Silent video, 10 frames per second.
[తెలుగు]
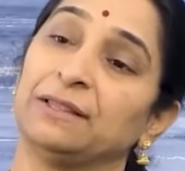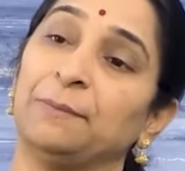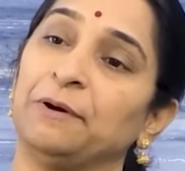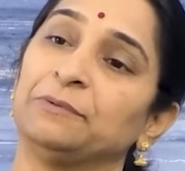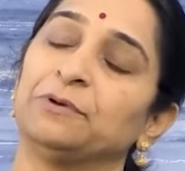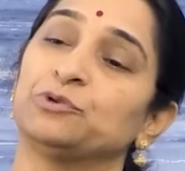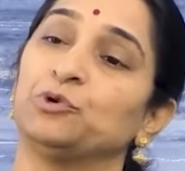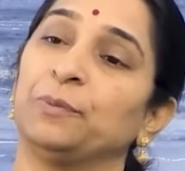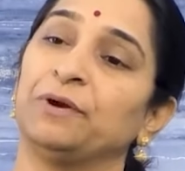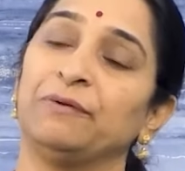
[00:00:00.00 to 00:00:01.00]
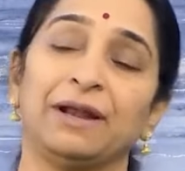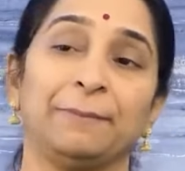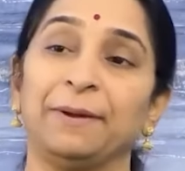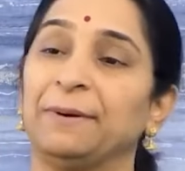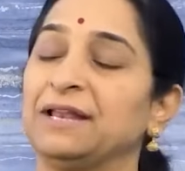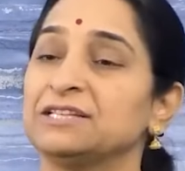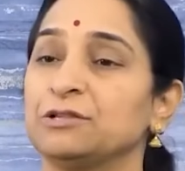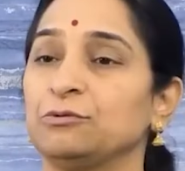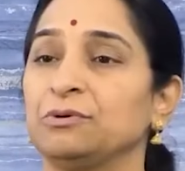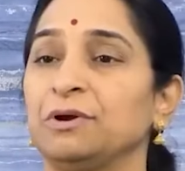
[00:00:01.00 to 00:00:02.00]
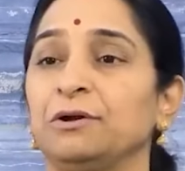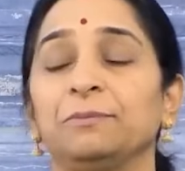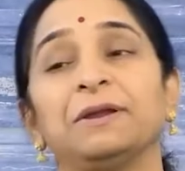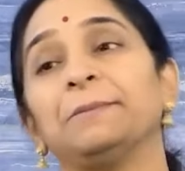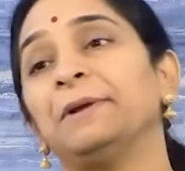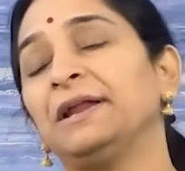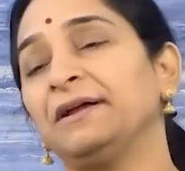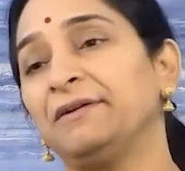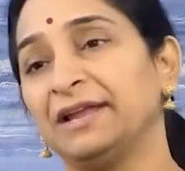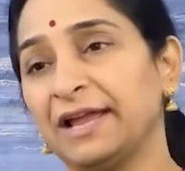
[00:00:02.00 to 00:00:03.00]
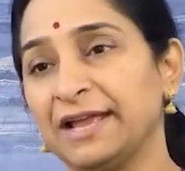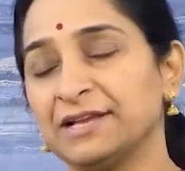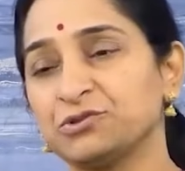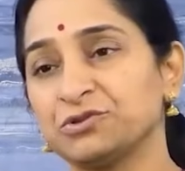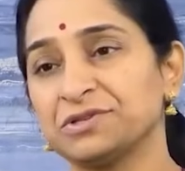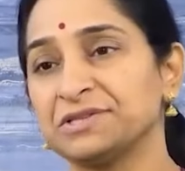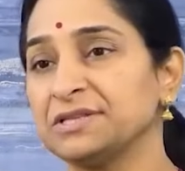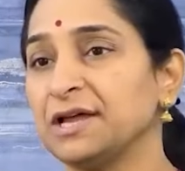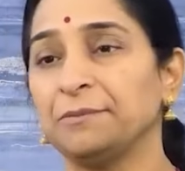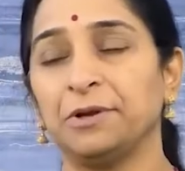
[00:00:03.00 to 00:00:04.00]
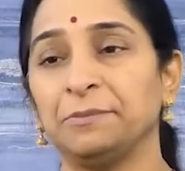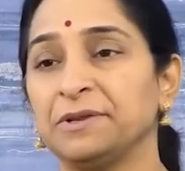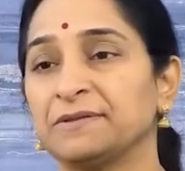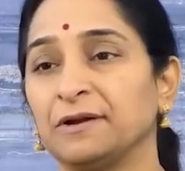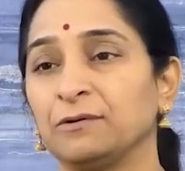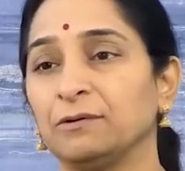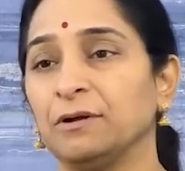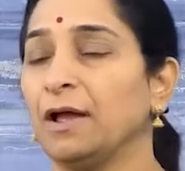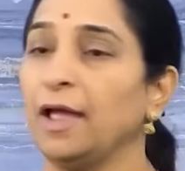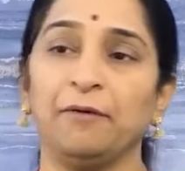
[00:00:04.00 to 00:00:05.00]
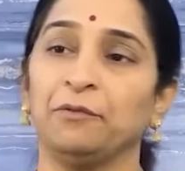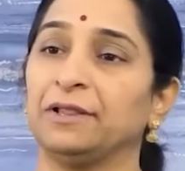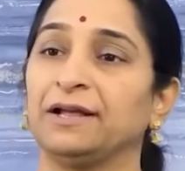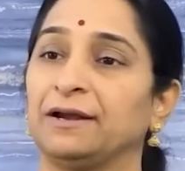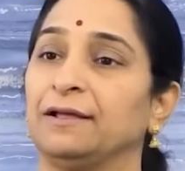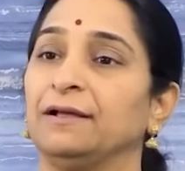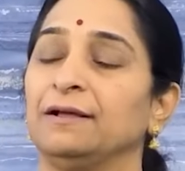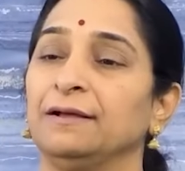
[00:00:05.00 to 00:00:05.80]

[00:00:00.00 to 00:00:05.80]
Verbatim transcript: ఎంత బాగుందో సూపర్ వాళ్ళ అబ్బాయి భలే చదువుకున్నాడు బ్రహ్మాండంగా వాడికి ఐఏఎస్ వచ్చేస్తుంది దామ్ డేమ్ డిస్క్ అనుకుంటాం ఏమి ఉండదు అక్కడ